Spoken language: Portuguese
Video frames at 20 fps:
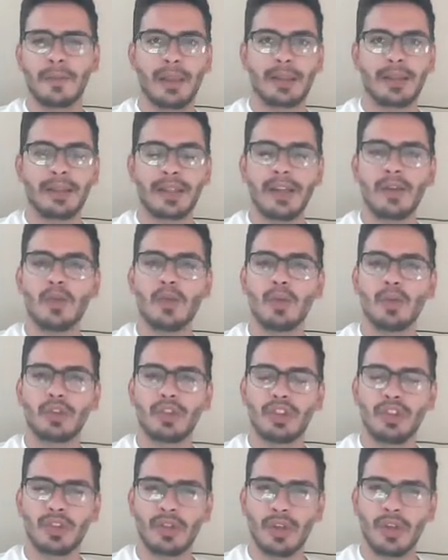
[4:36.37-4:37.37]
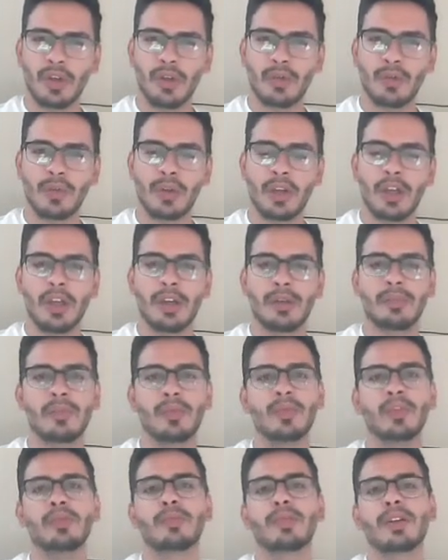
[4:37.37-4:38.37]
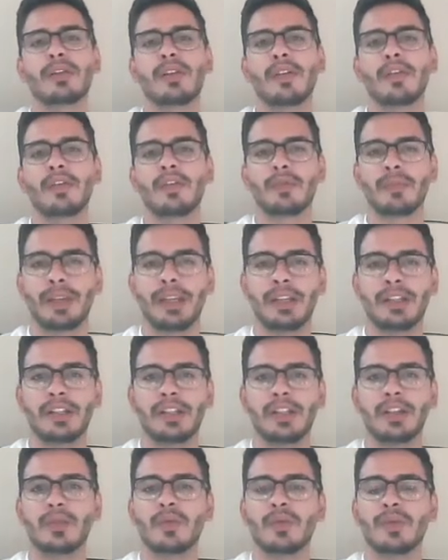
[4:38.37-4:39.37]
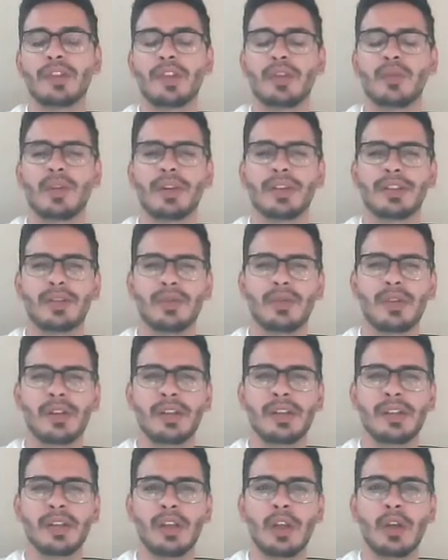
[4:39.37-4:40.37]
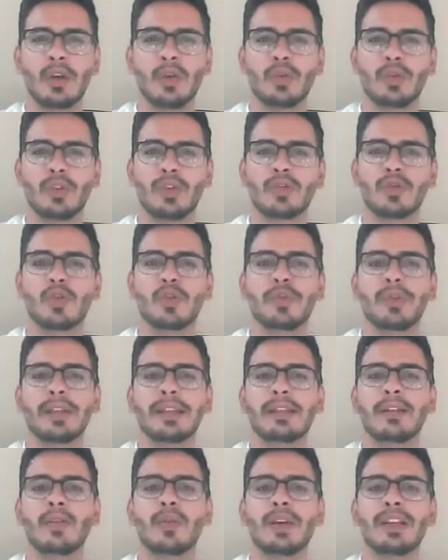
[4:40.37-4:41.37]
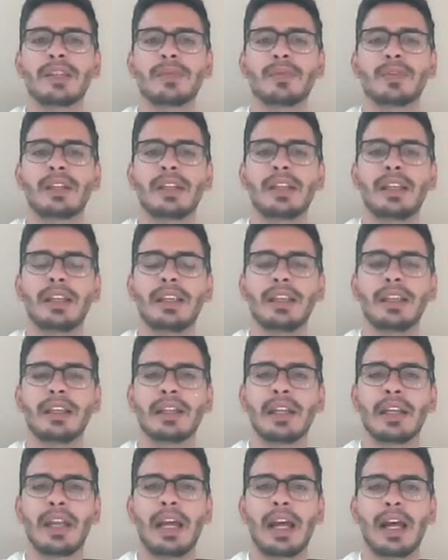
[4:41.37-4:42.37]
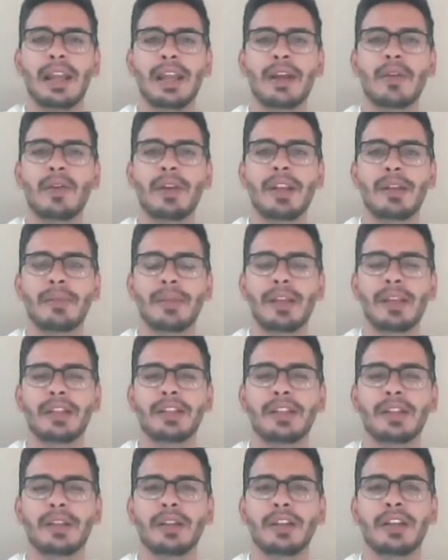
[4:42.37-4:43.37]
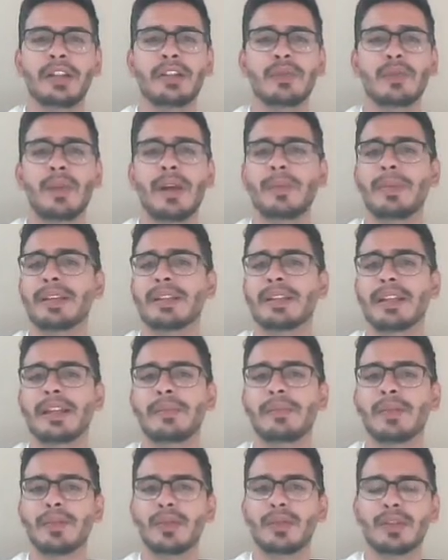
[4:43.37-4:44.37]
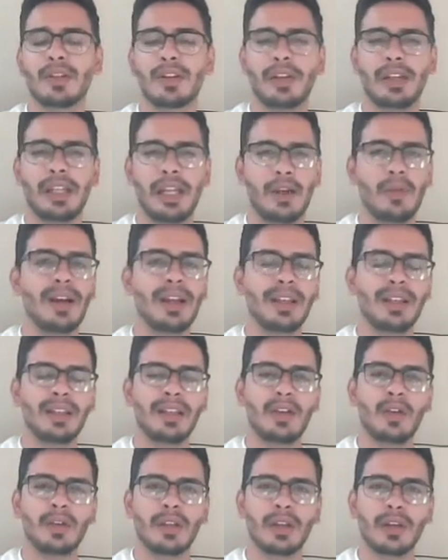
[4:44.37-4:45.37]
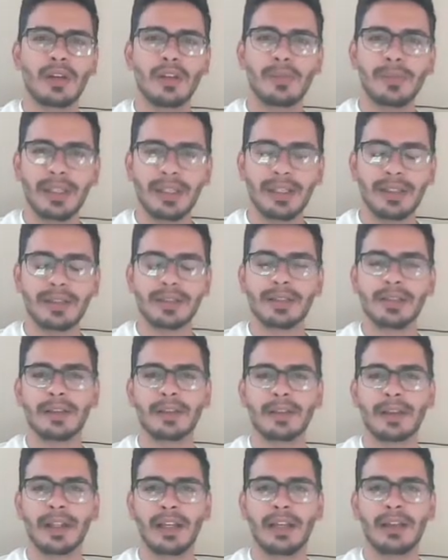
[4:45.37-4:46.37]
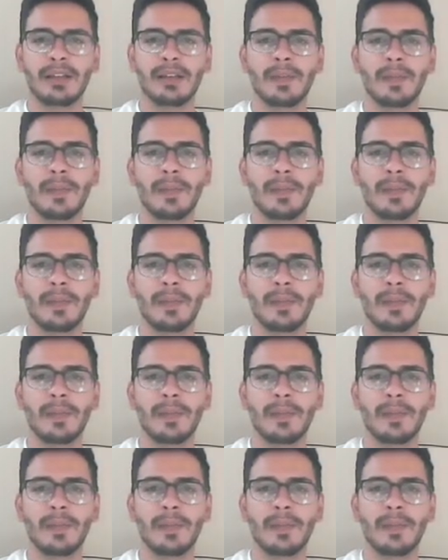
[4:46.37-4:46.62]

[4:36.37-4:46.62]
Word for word: Sem o cortisol, muito provavelmente, em algumas situações, o nosso corpo ele não responderia adequadamente. Isso apesar da produção adequada de cotecalaminas, tá?